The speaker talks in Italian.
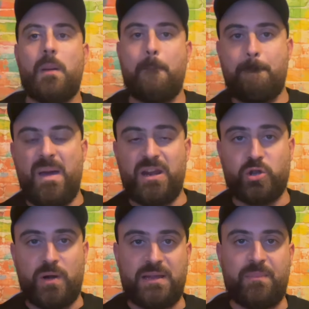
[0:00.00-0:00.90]
Ben
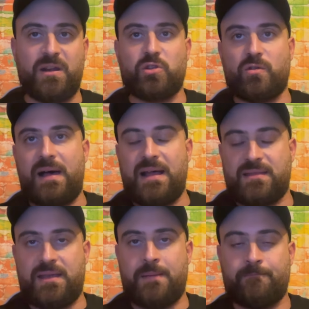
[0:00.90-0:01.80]
ritrovati e ben
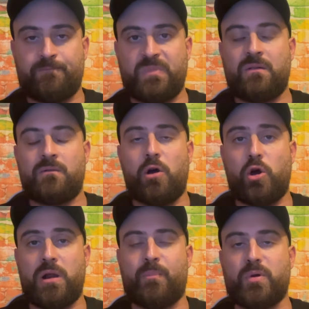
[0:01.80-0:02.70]
ritrovati.
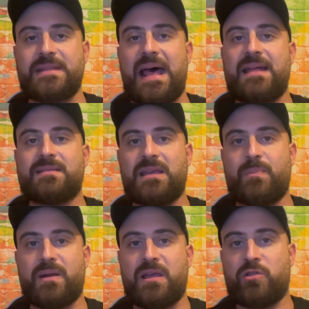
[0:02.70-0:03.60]
Ore importanti
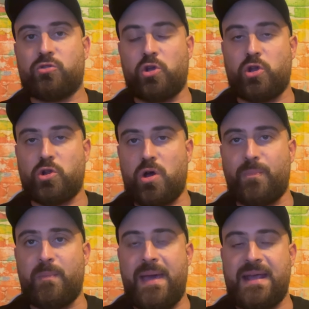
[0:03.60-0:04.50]
perché Turncop
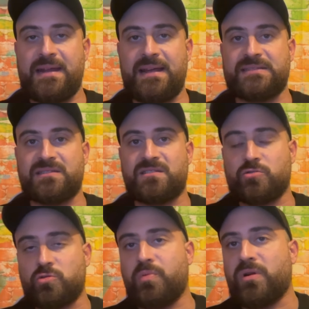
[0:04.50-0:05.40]
Mainers si
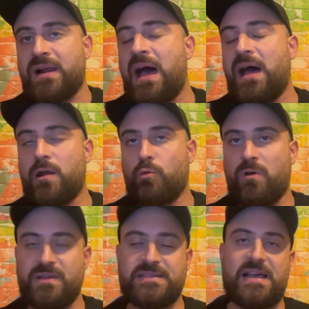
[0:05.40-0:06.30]
sottoporrà a
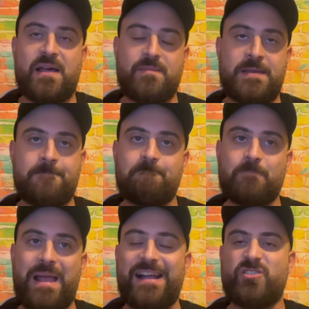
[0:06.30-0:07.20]
nuovi esami
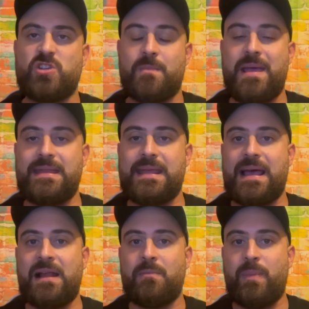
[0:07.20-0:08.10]
al
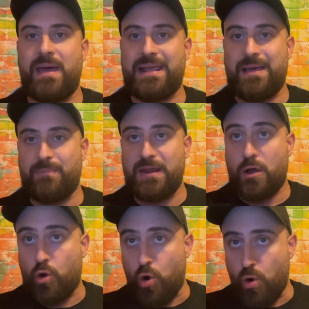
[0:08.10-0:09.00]
G-Medical per
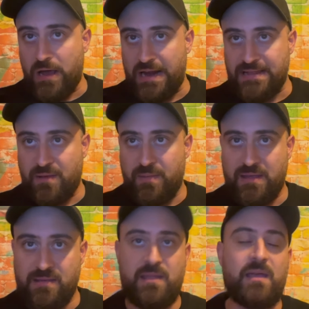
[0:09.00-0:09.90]
capire
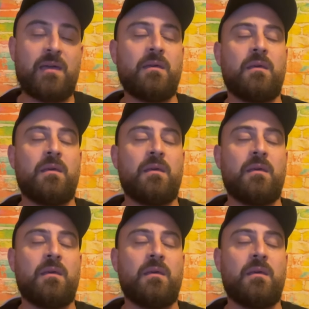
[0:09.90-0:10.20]
concretamente